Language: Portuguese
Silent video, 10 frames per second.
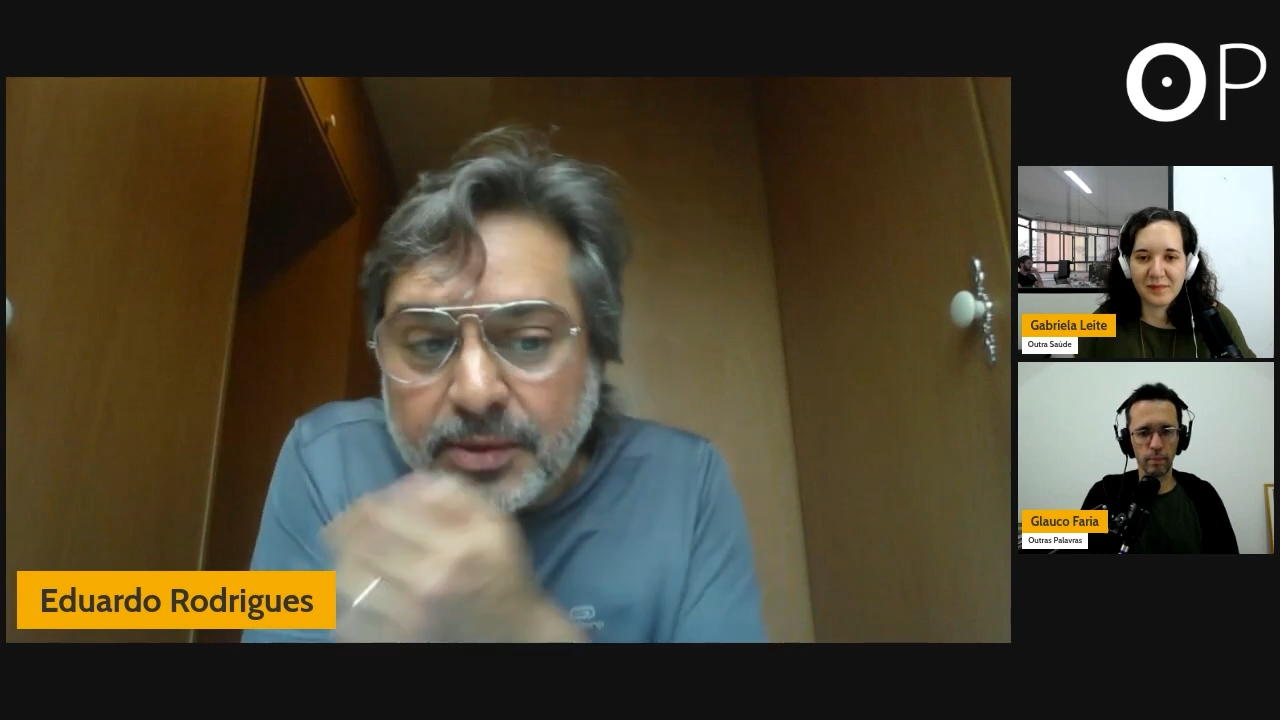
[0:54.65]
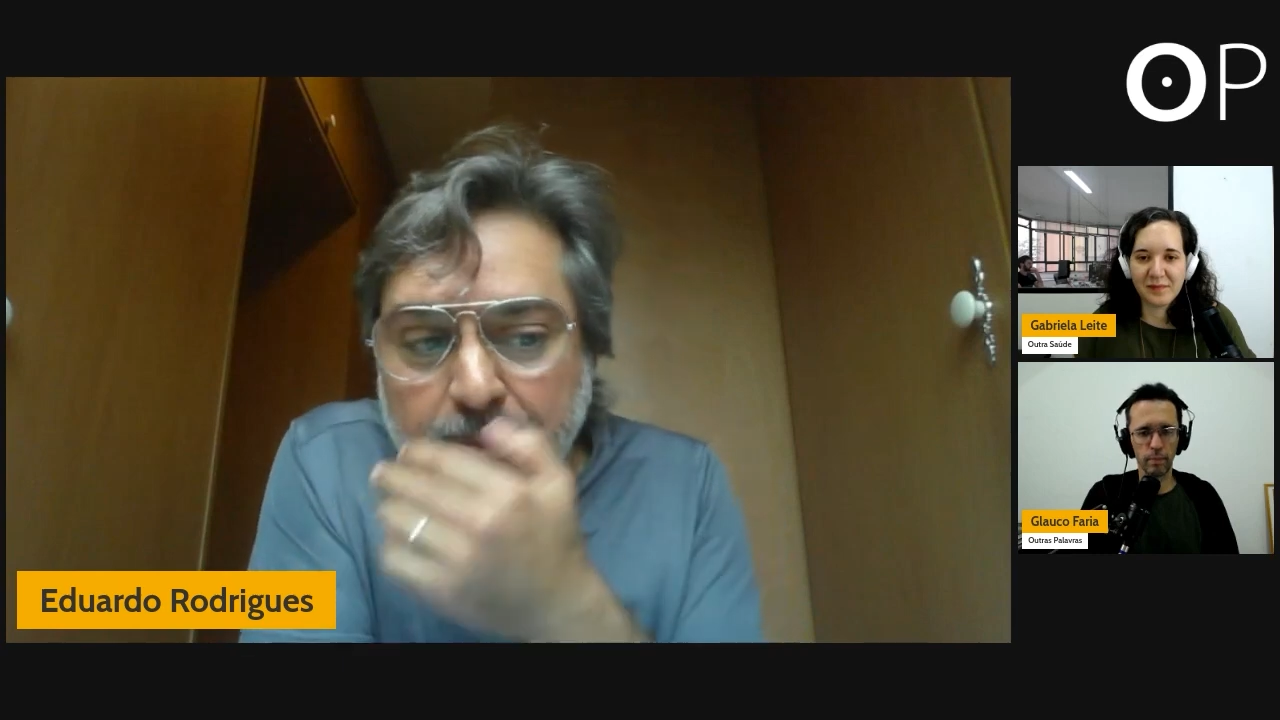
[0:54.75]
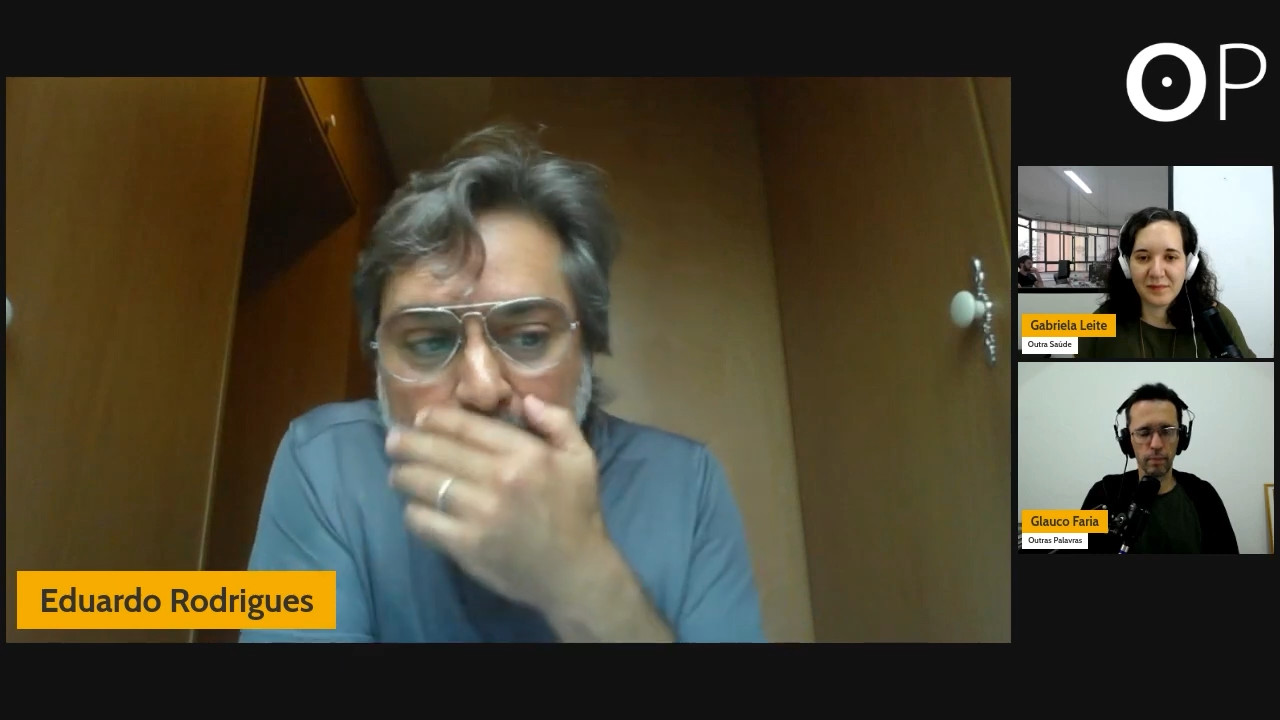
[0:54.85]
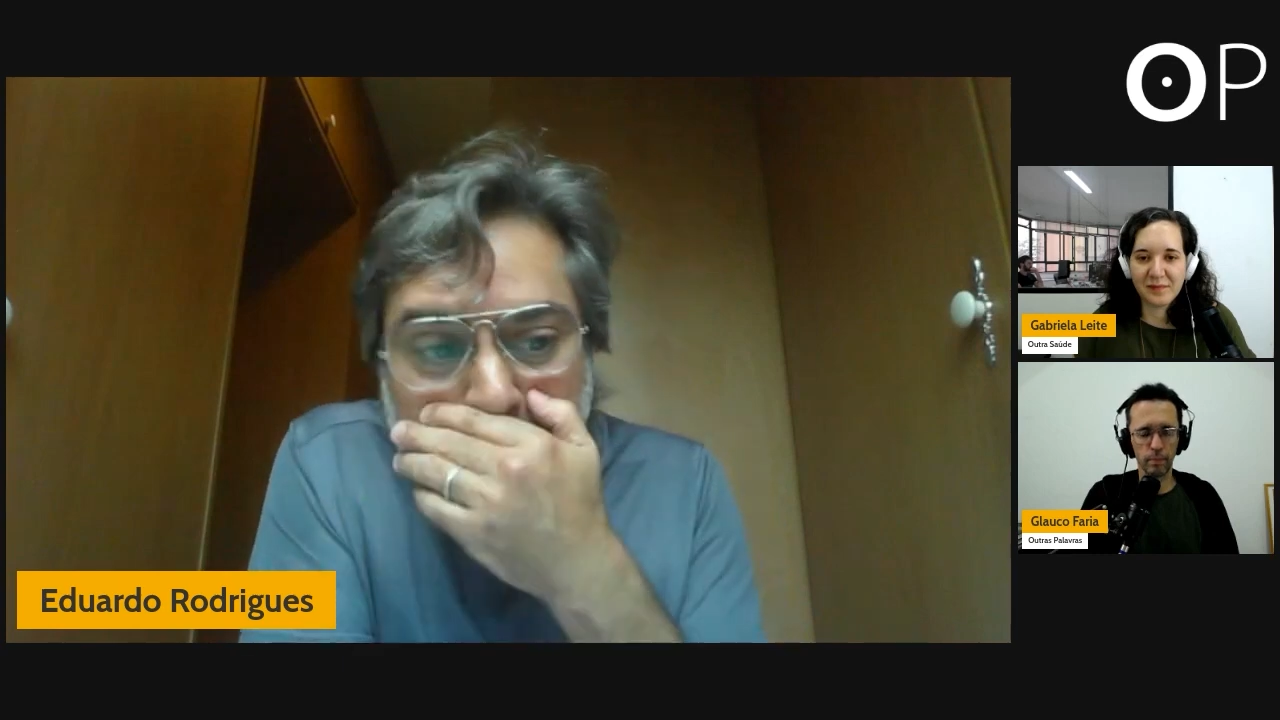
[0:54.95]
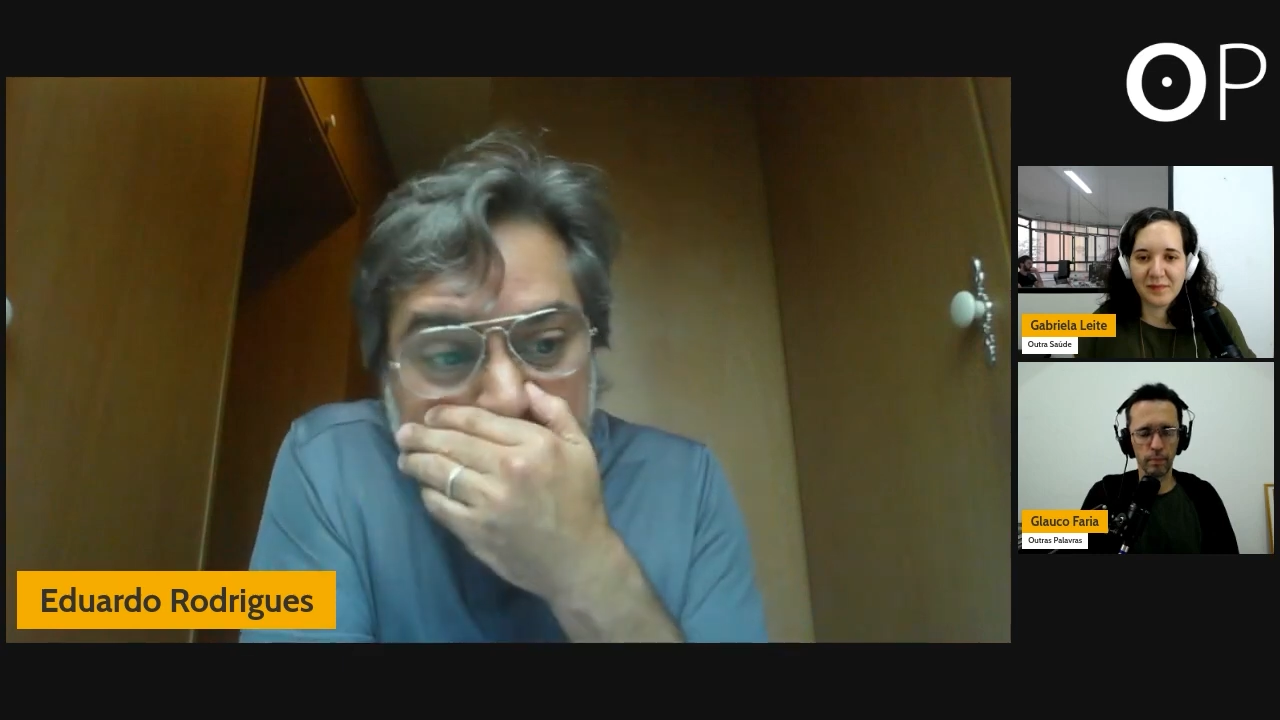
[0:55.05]
que
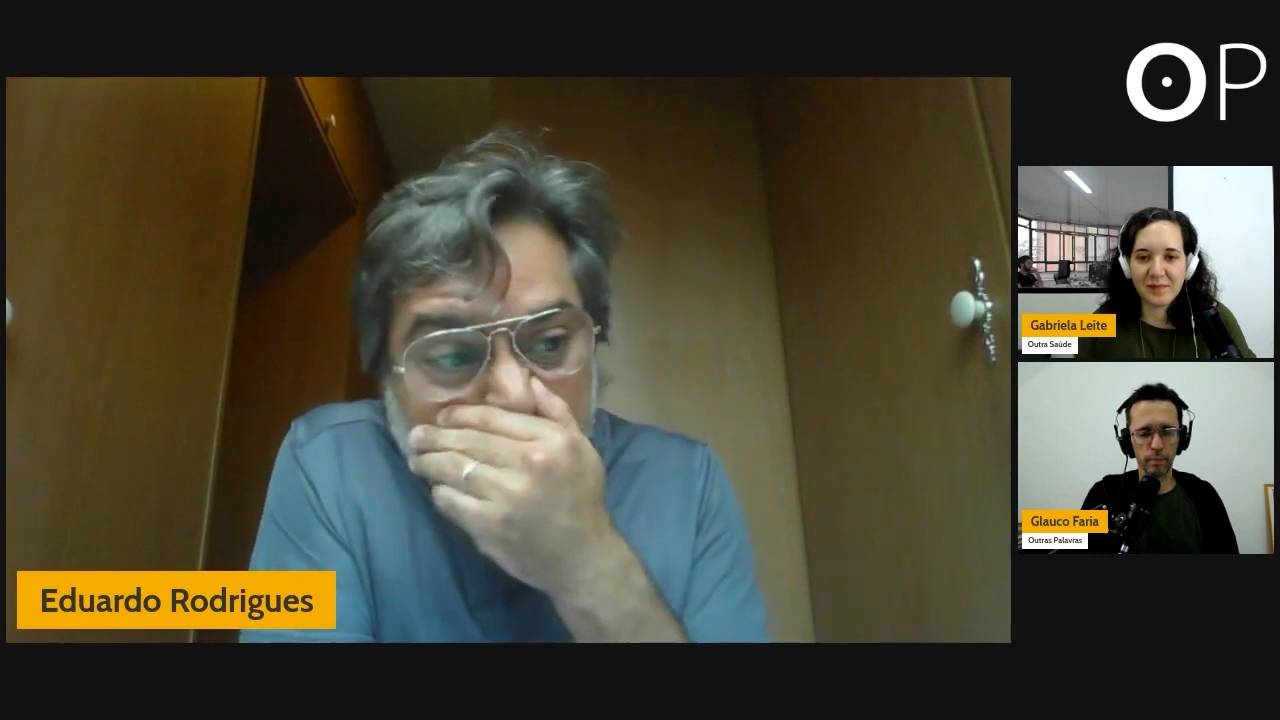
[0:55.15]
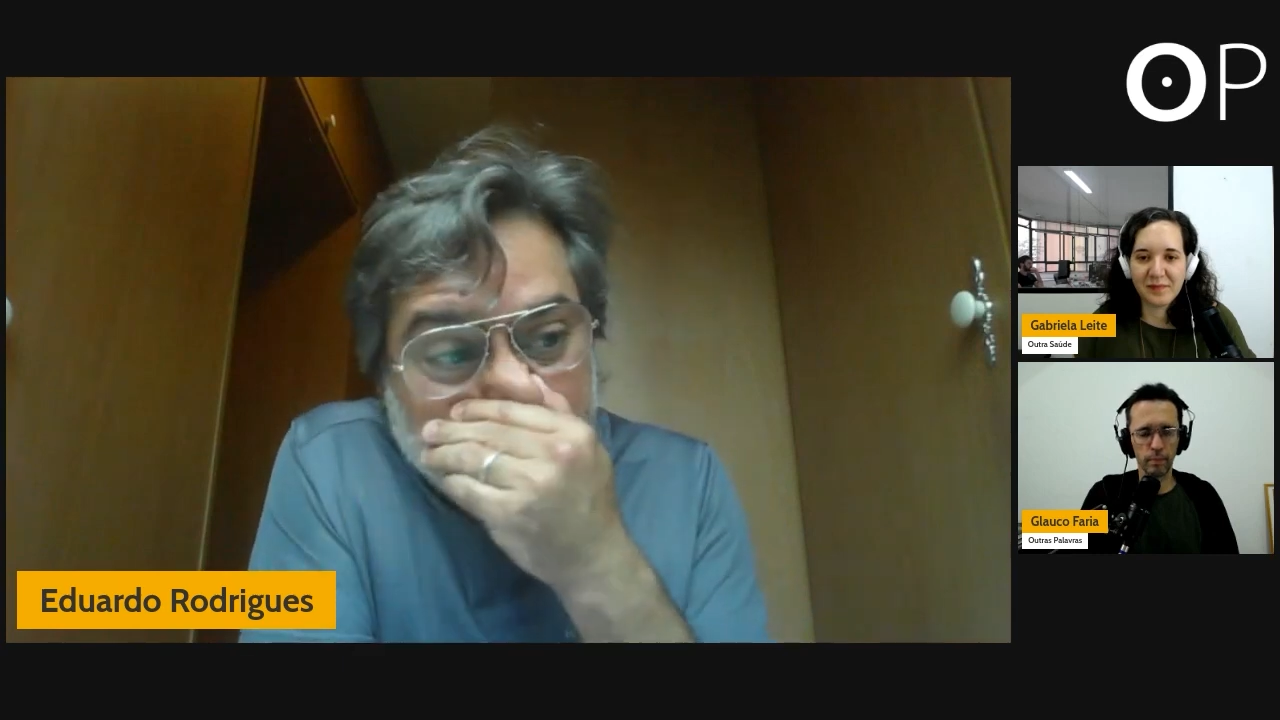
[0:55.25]
produziu